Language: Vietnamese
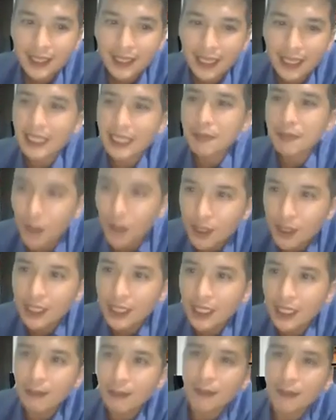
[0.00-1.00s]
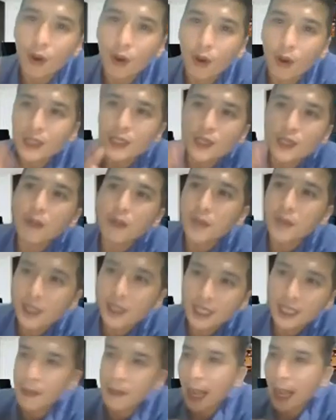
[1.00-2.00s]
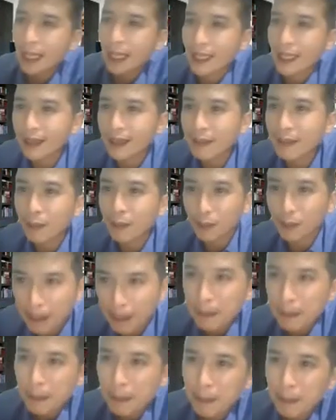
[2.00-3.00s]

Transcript: Tại vì mười người mà mỗi người có mười người bạn thì nó ra một trăm.